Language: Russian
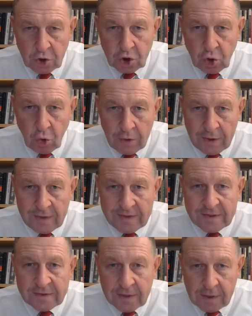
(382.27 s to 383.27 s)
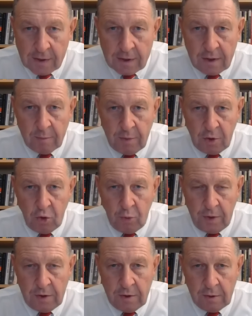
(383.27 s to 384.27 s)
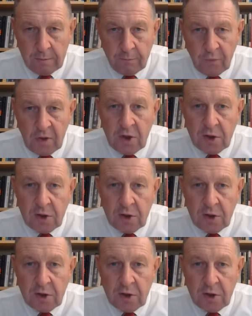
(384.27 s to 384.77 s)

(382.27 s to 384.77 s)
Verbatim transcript: что Иран заранее предупредил